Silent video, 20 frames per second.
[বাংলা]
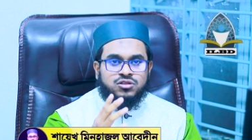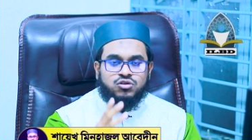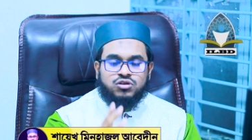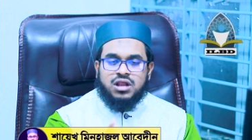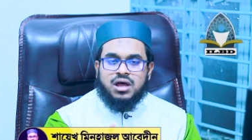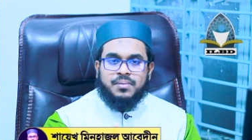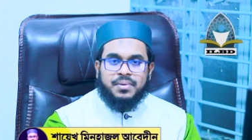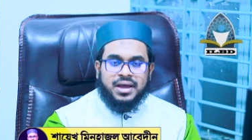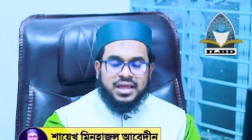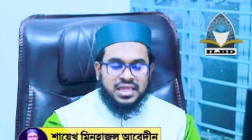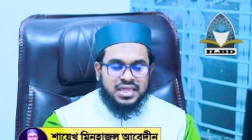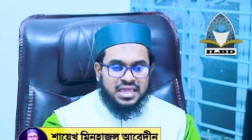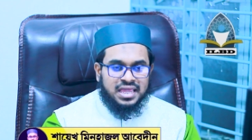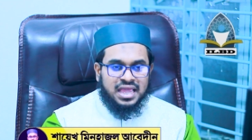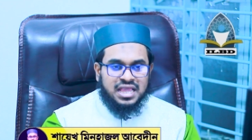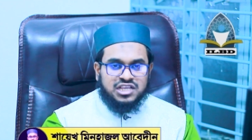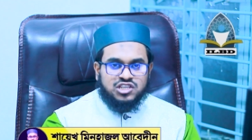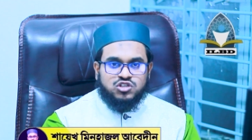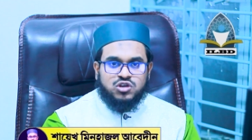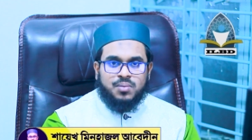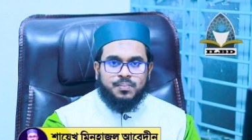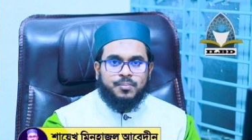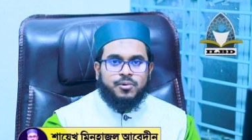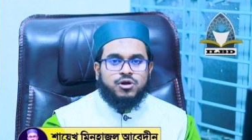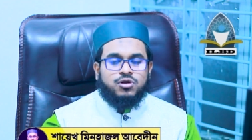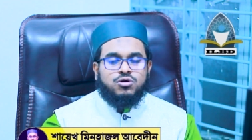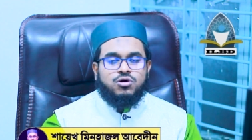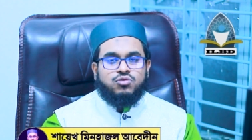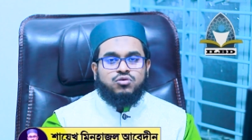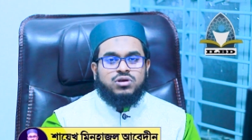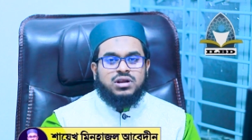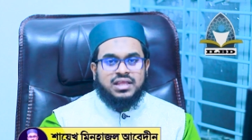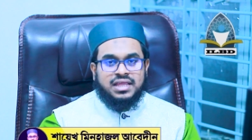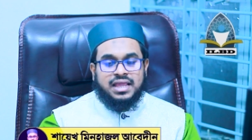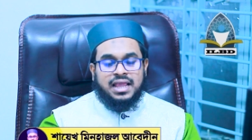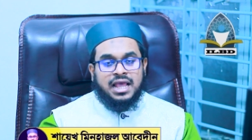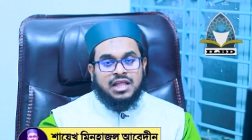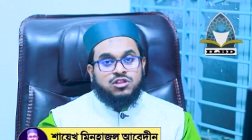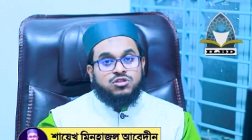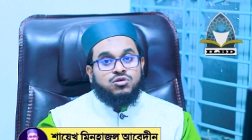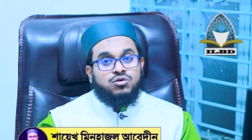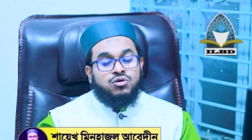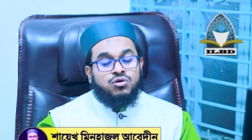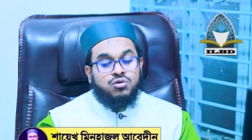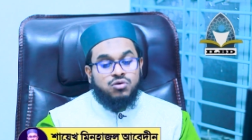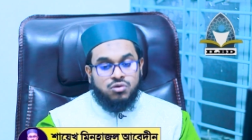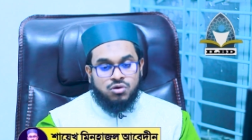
দুলাভাই এই সম্পর্কগুলি এত